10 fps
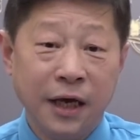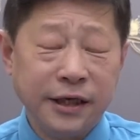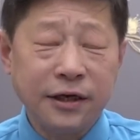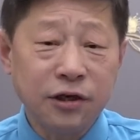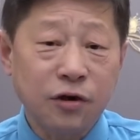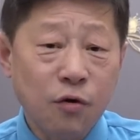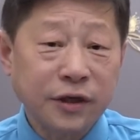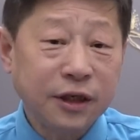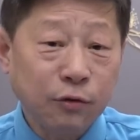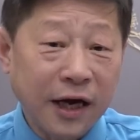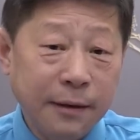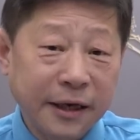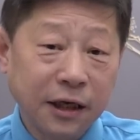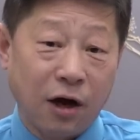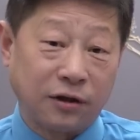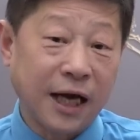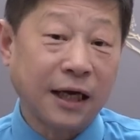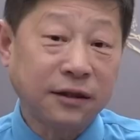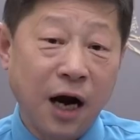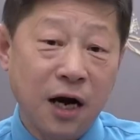也就是共青团里面的老
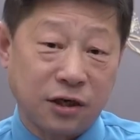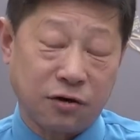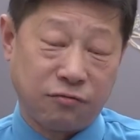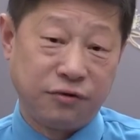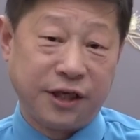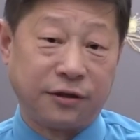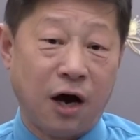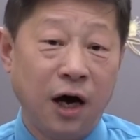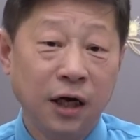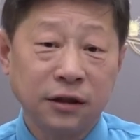大，当然是胡锦涛。